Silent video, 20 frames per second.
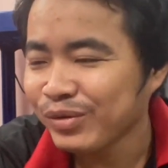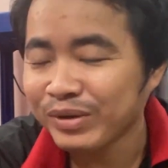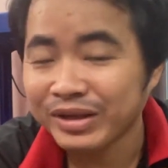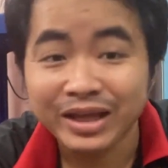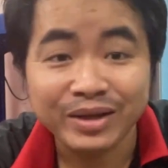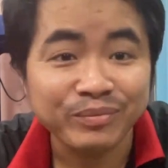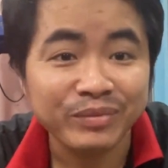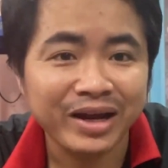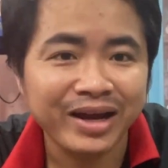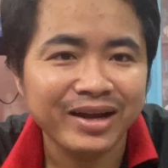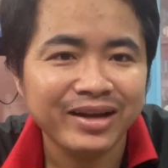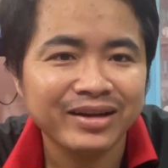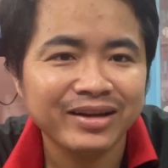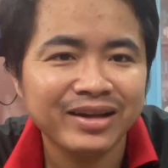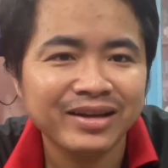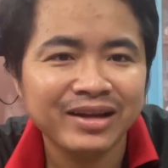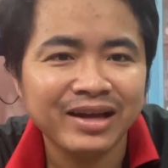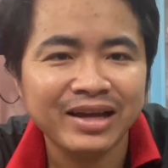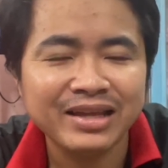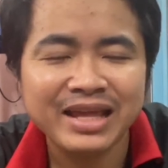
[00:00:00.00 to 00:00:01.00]
nhưng mà dịch mà
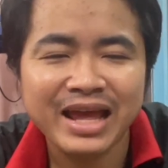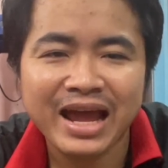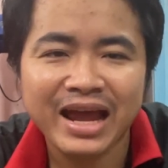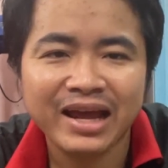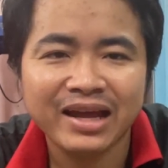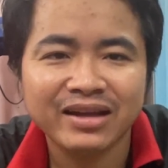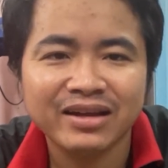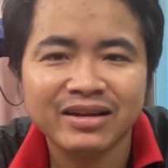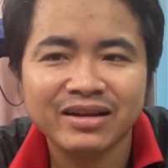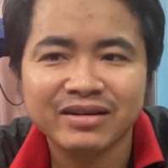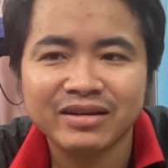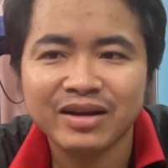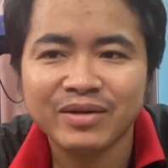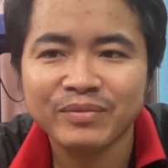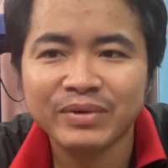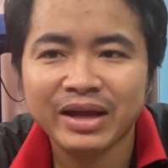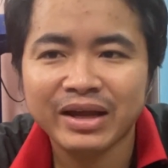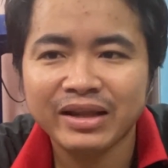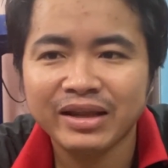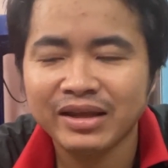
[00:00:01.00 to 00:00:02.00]
nên là ở nhà nên
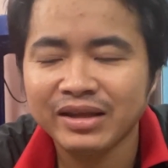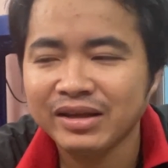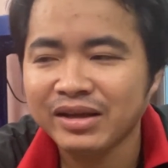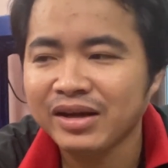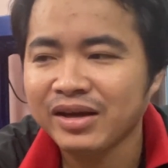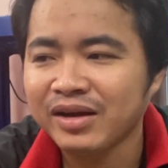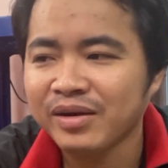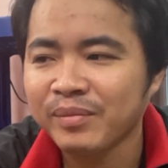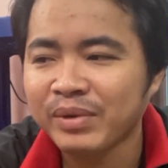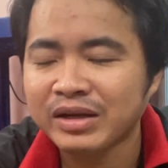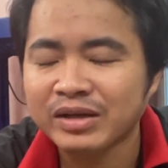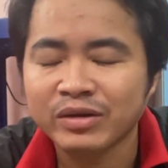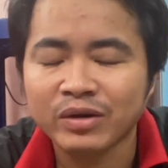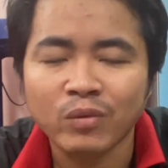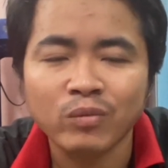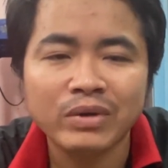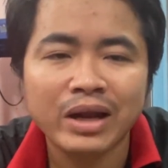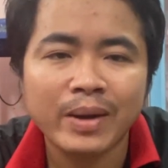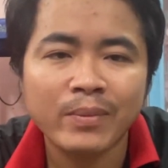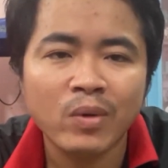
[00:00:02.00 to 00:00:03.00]
hôm nay thì ờ, mình
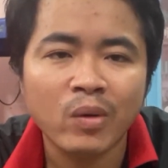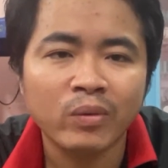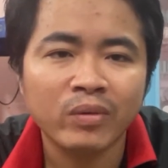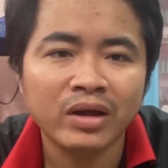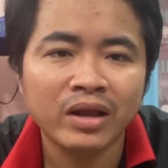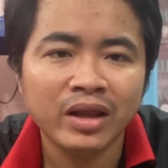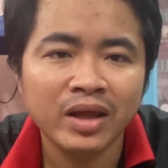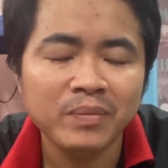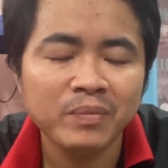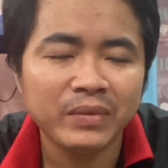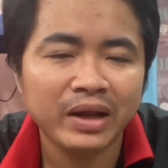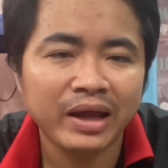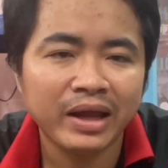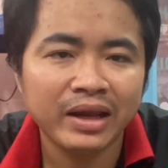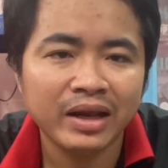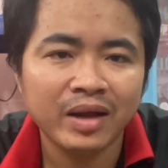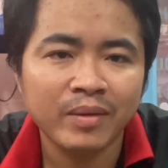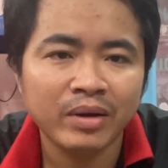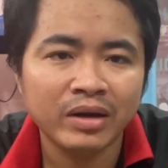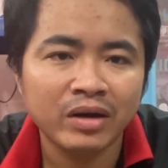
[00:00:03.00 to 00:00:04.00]
cũng làm một clip
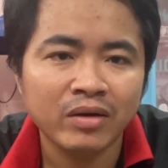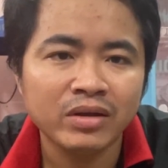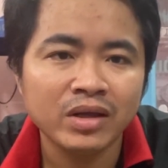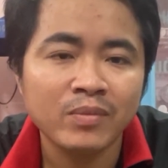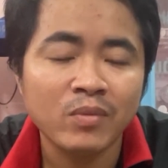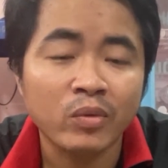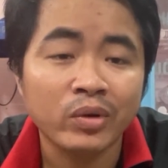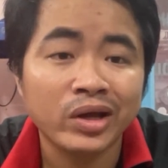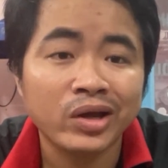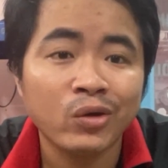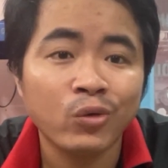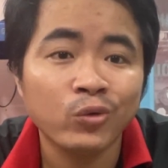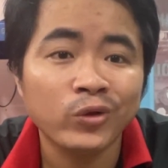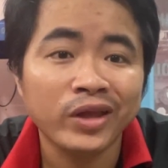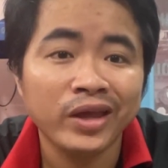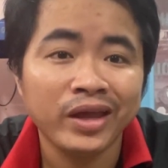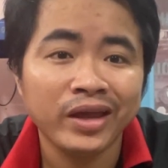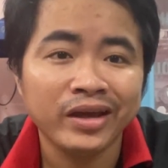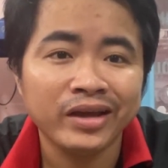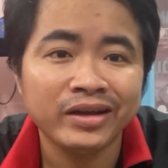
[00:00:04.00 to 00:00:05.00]
này là mình nói về một cái câu
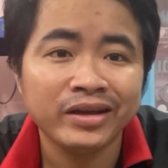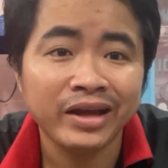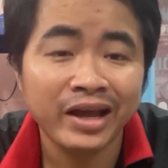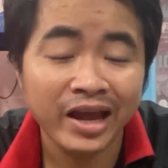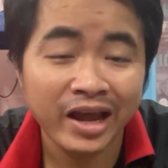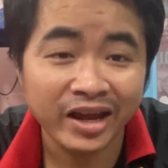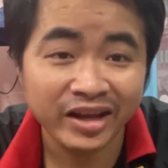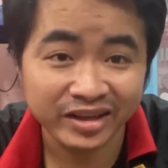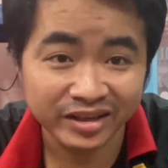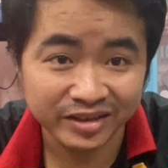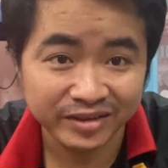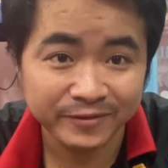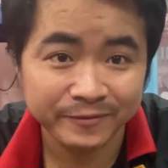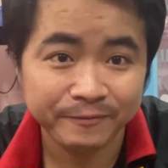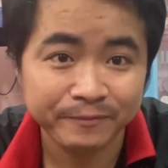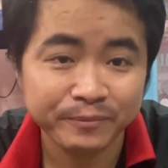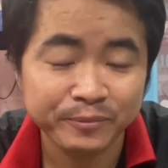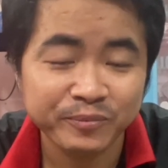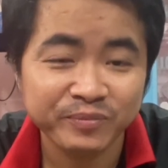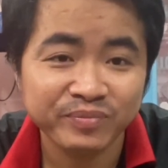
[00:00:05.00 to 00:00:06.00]
chuyện nghề
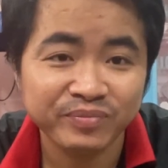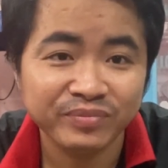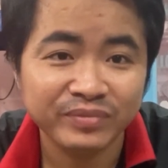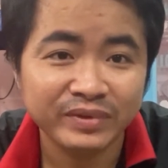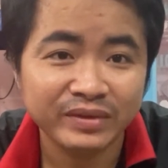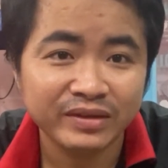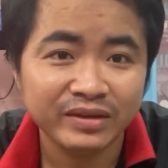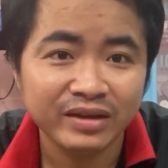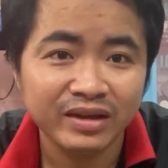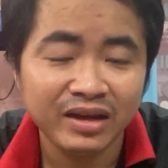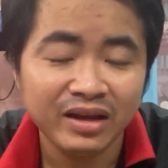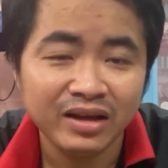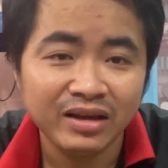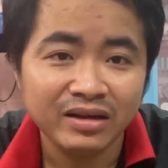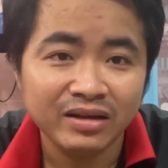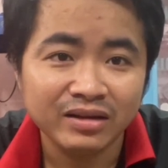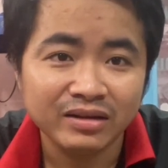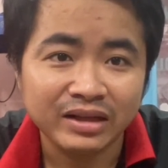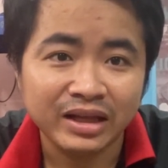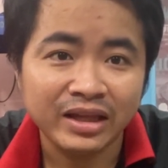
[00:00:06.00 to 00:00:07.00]

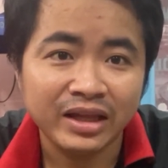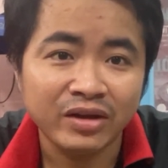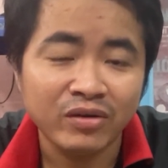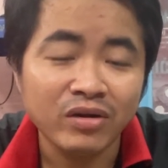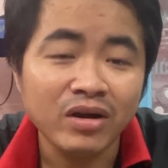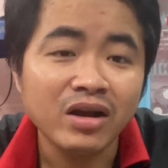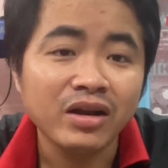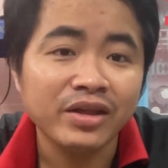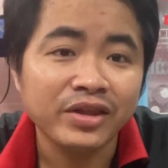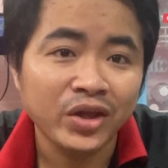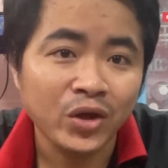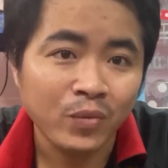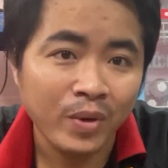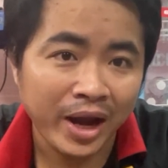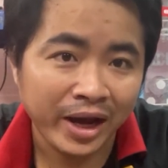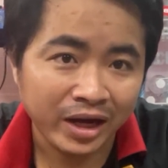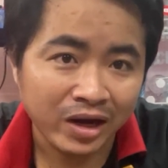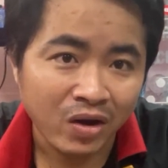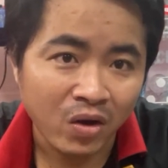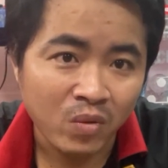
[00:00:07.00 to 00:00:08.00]
tại vì có rất là nhiều
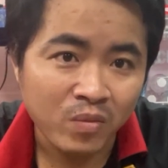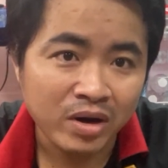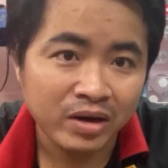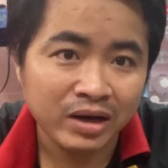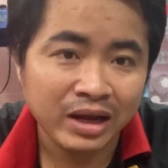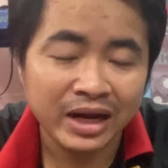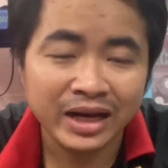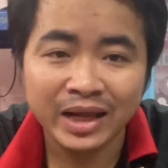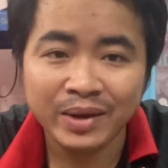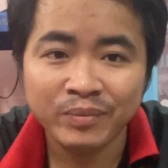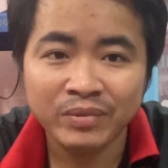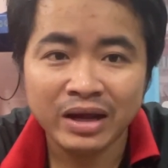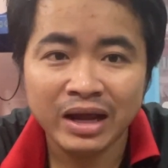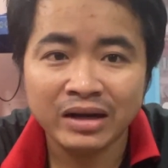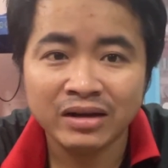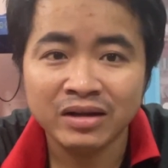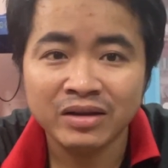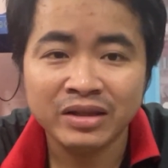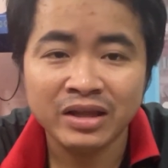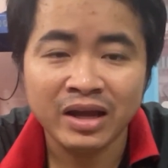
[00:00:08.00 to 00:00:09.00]
bạn đã hỏi mình là anh em
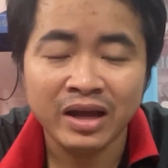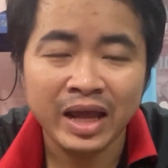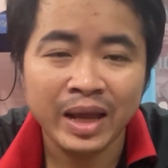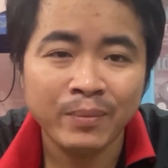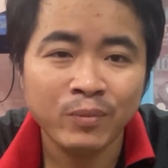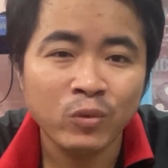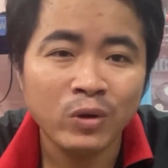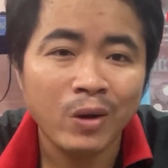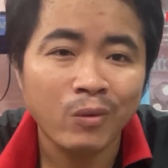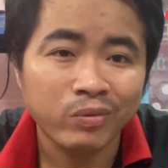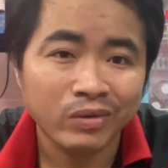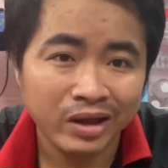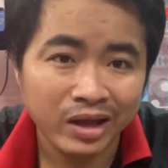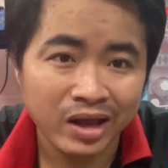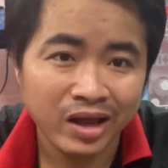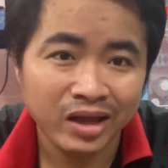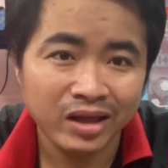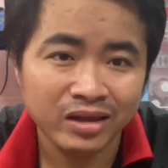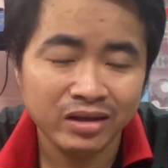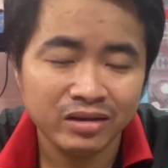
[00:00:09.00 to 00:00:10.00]
anh ơi giờ em muốn học
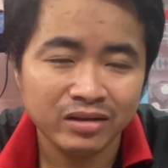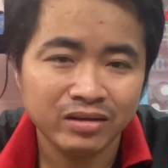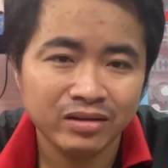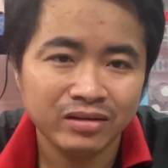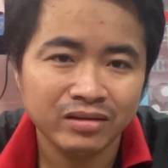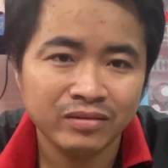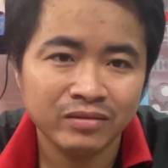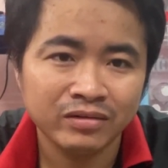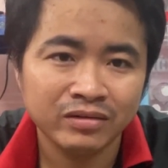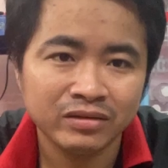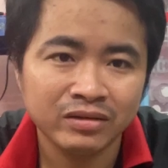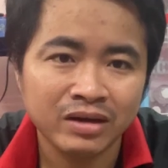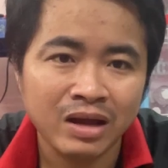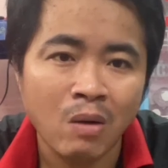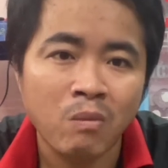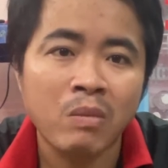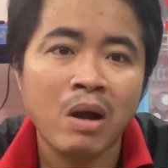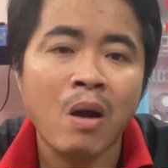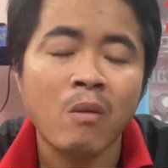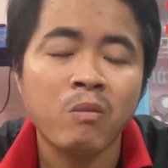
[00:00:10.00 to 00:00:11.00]
nghề
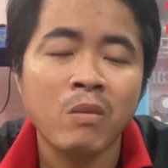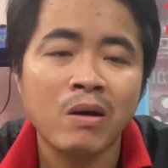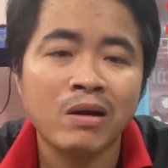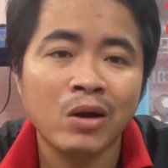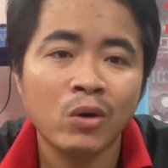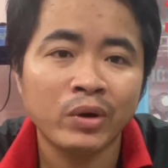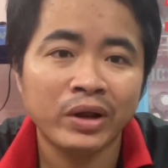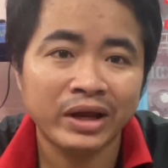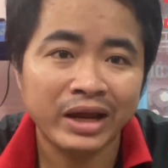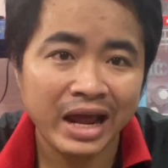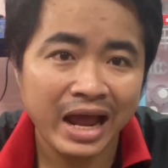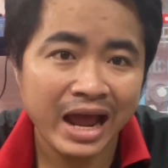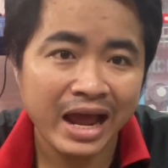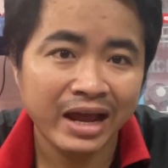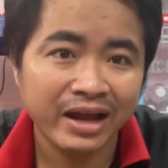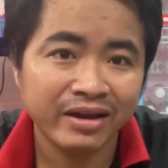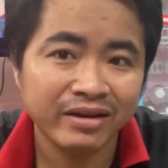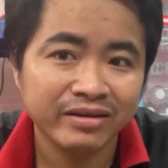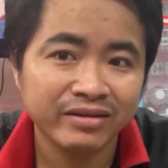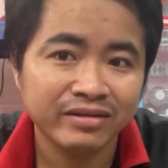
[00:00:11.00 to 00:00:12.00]
học học bao lâu thì
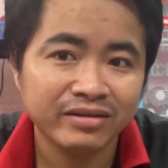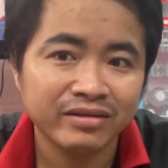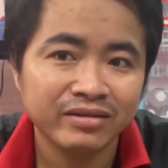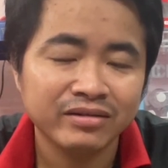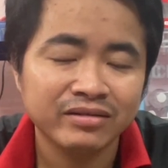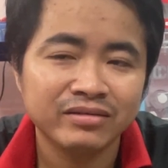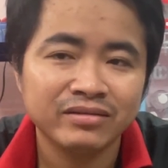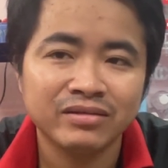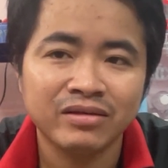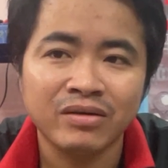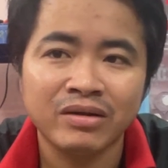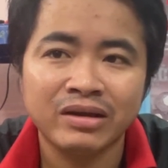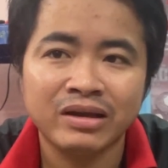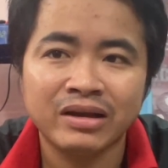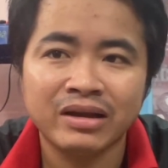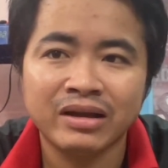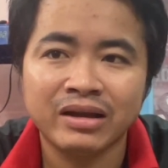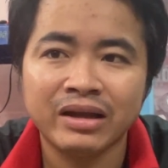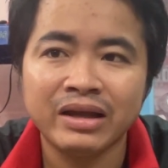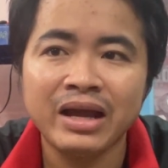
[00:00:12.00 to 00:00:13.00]
ra rồi
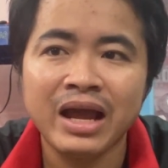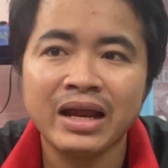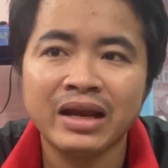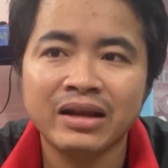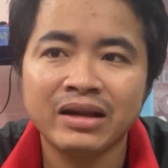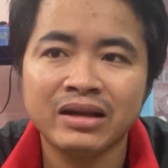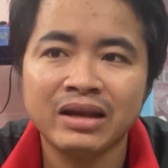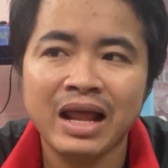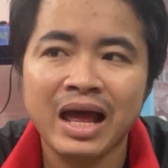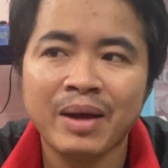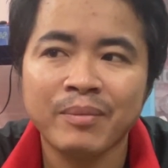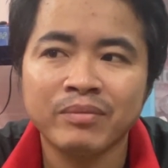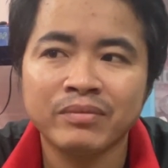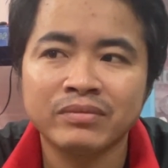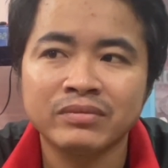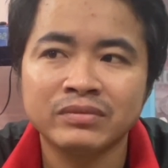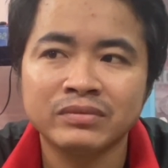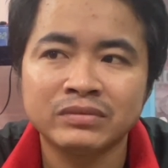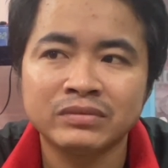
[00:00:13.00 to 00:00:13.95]
cái nghề này làm